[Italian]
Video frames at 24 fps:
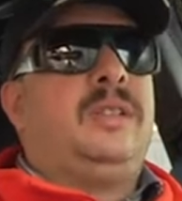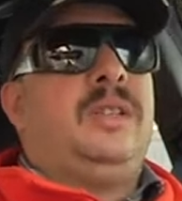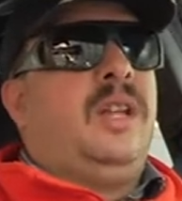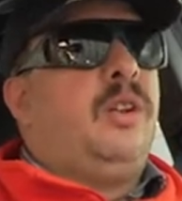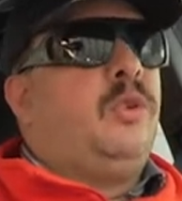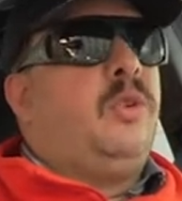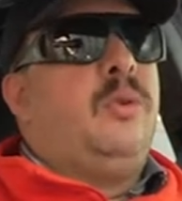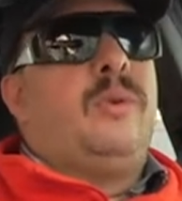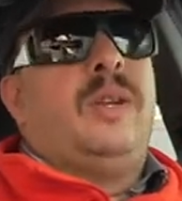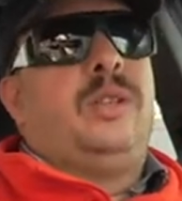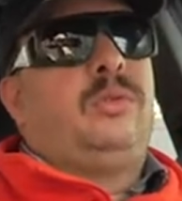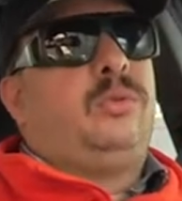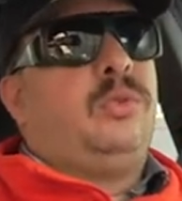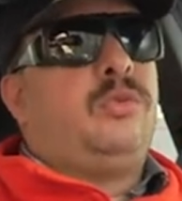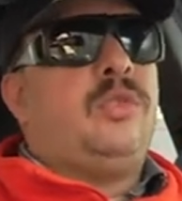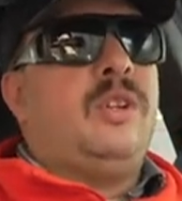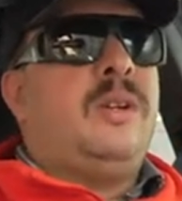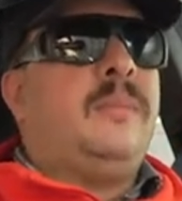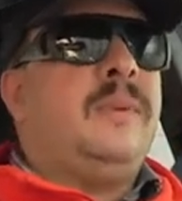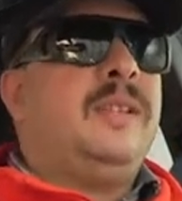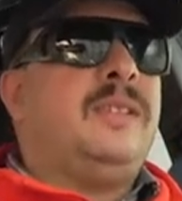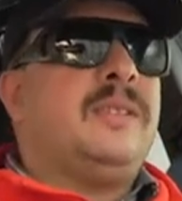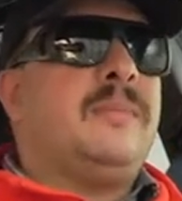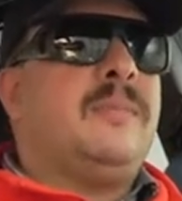all'argomento,
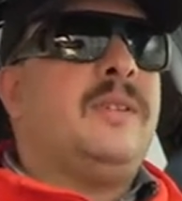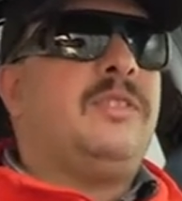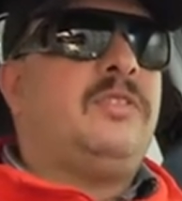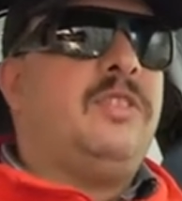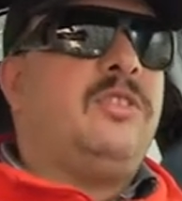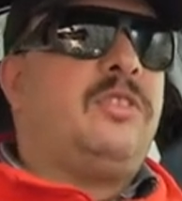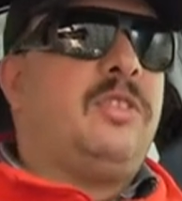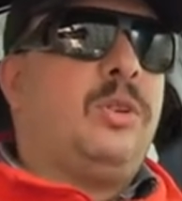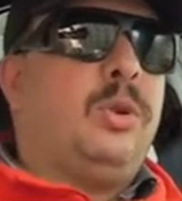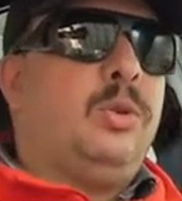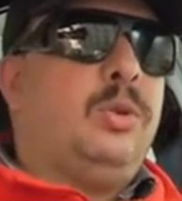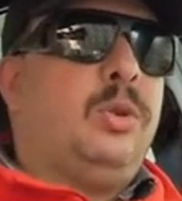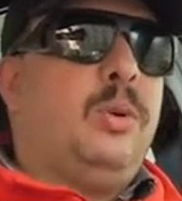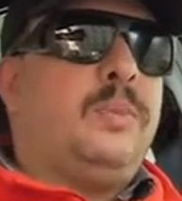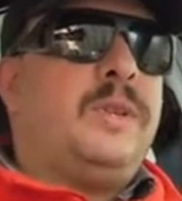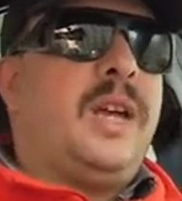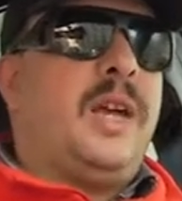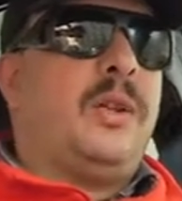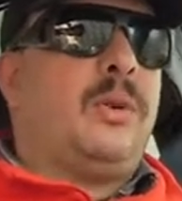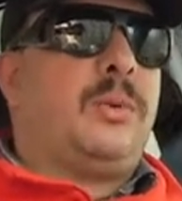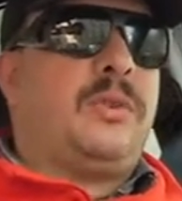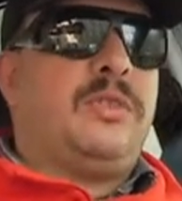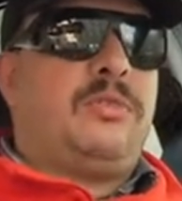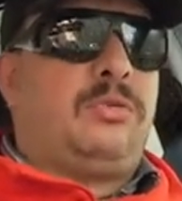generalmente è messo in secondo
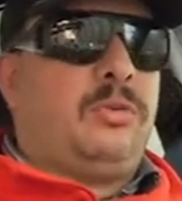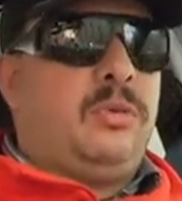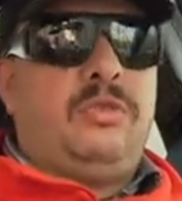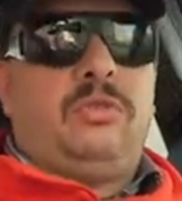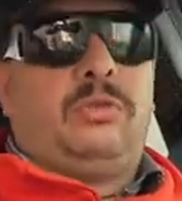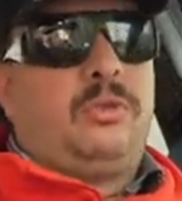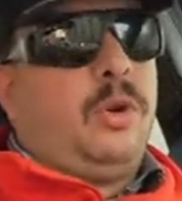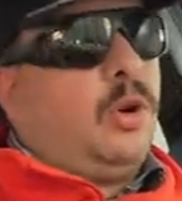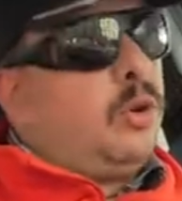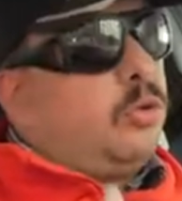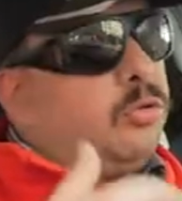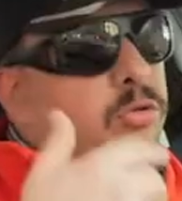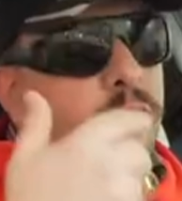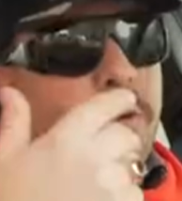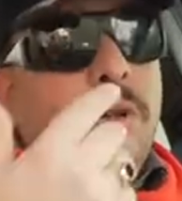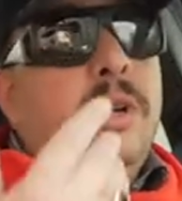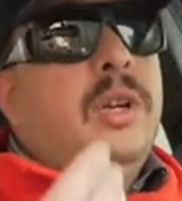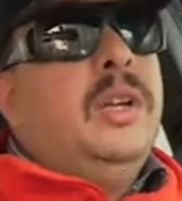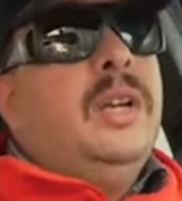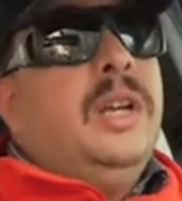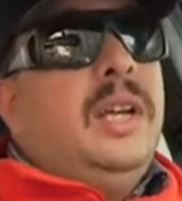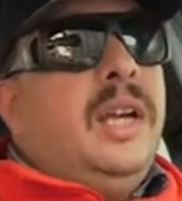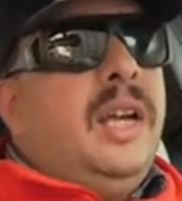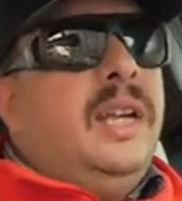piano questo discorso,
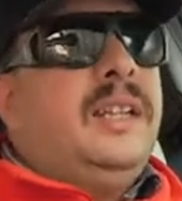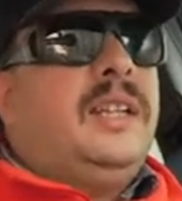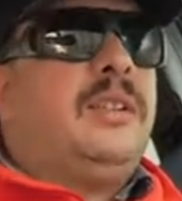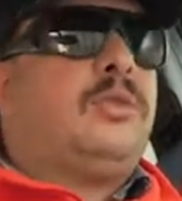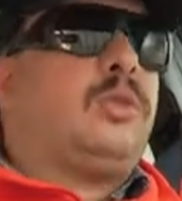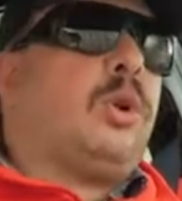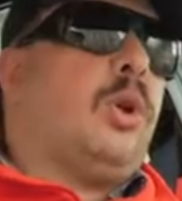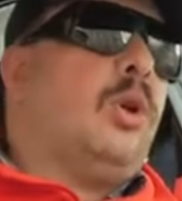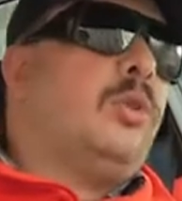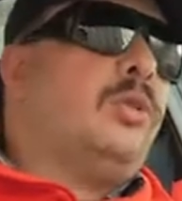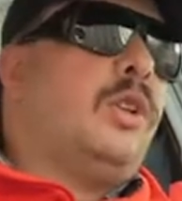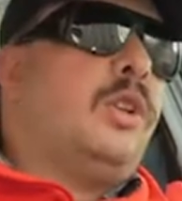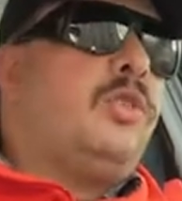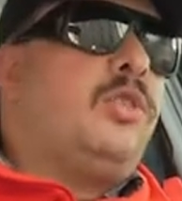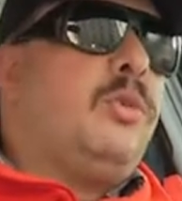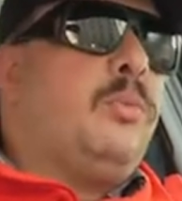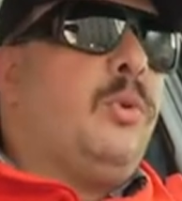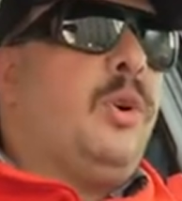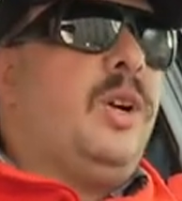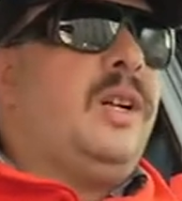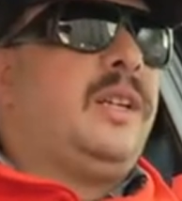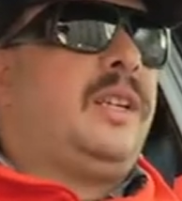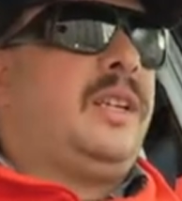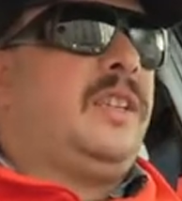e d'altronde ci
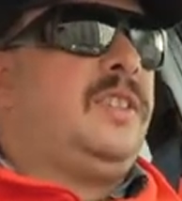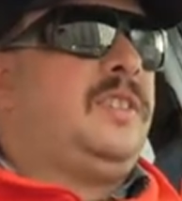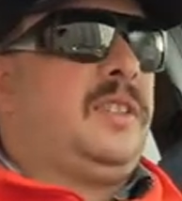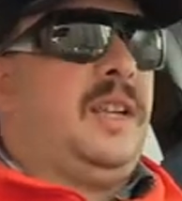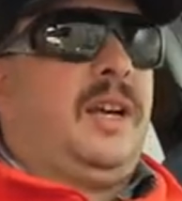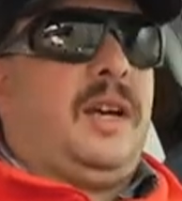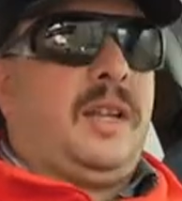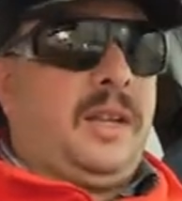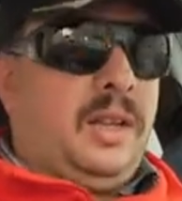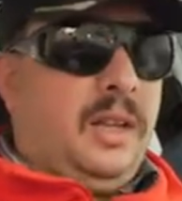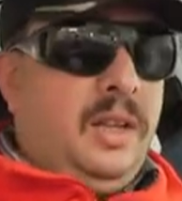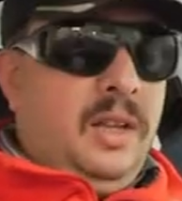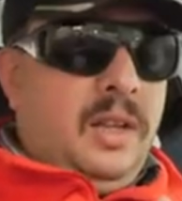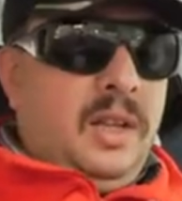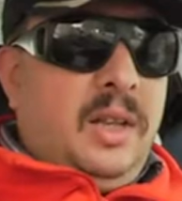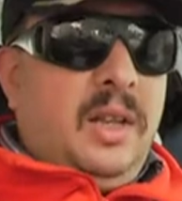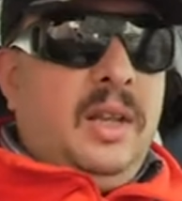può anche stare.